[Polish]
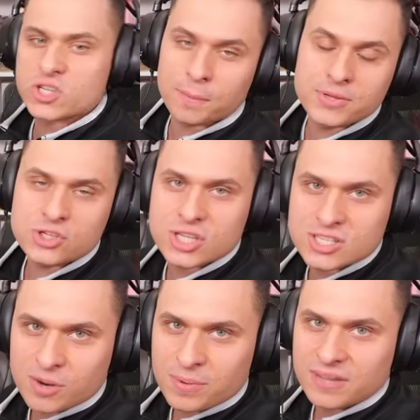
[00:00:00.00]
Co byście
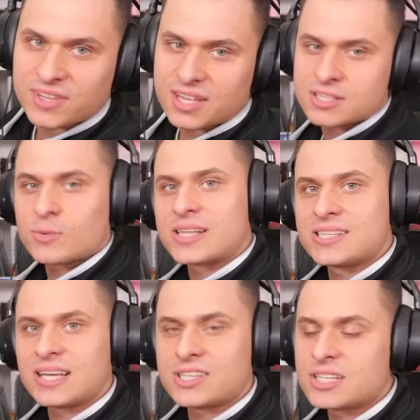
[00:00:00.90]
zrobili w takiej
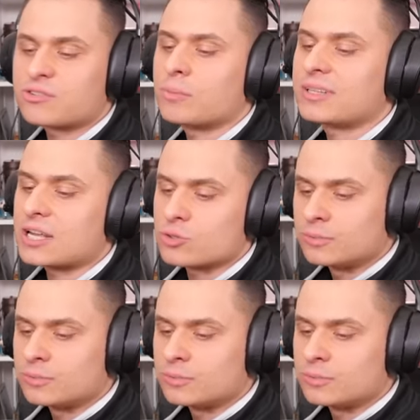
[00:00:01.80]
sytuacji? Dajcie znać w komentarzu.